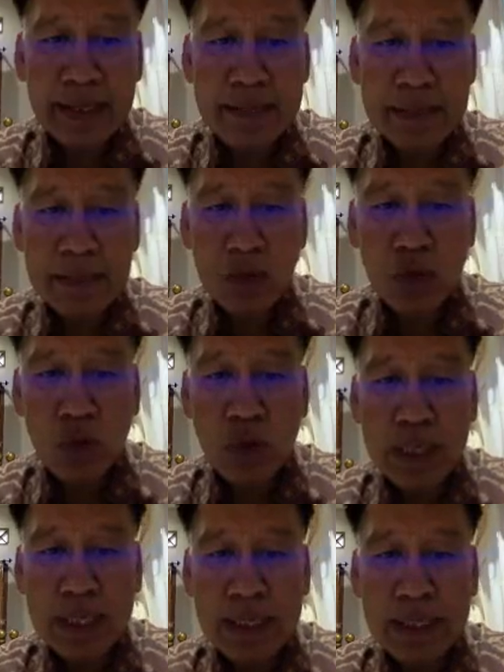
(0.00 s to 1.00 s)
yang bisa
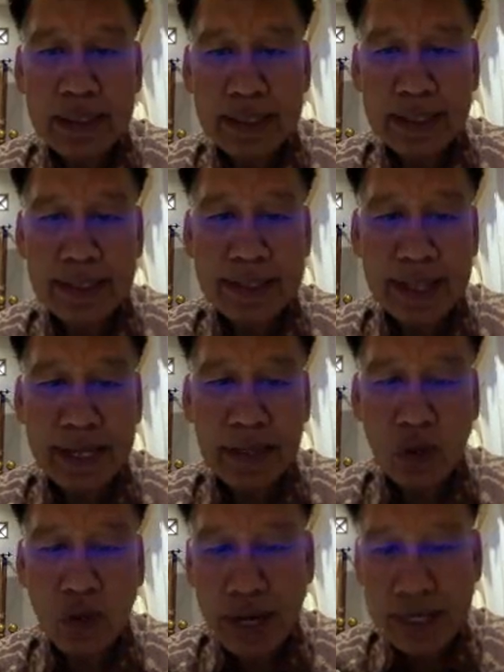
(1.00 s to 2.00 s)
mengusulkan CT scan
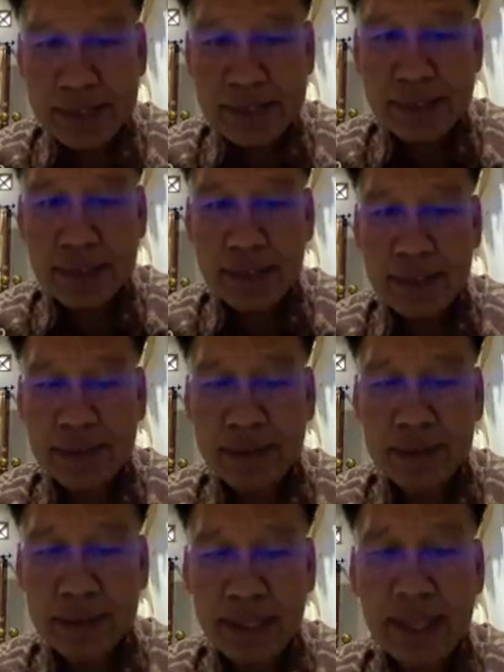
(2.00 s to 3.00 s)
toraks,
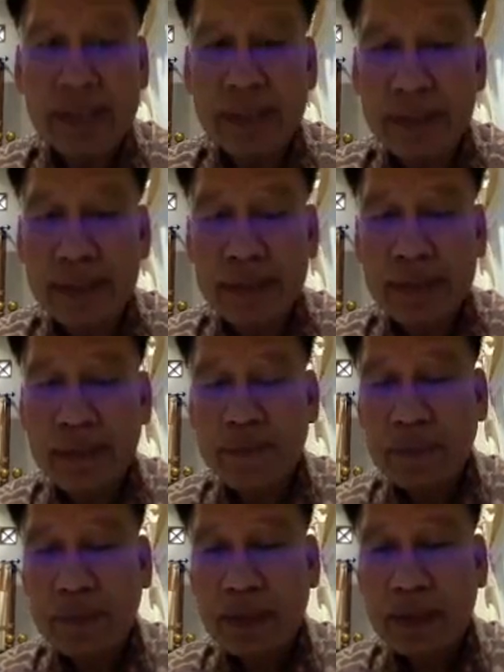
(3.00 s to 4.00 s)
ya.
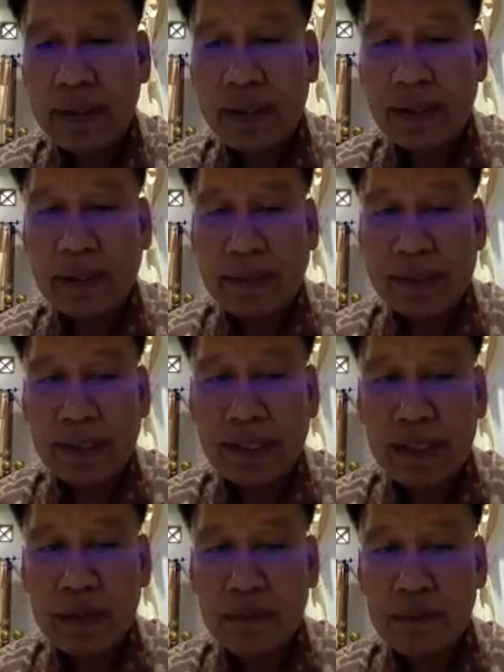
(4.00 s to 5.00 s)
Tapi ini
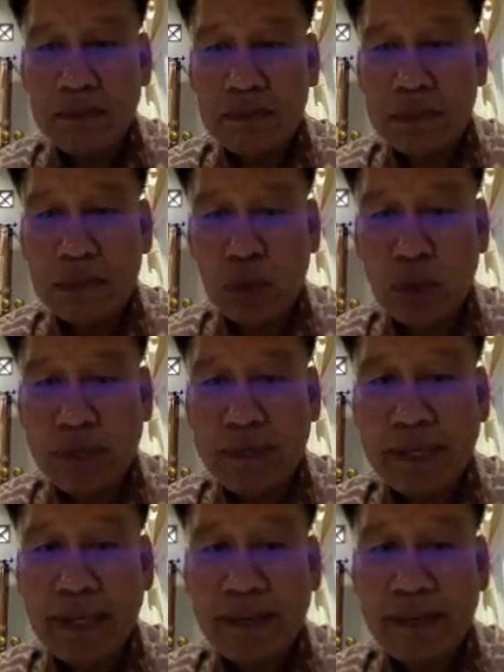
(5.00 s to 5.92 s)
membutuhkan biaya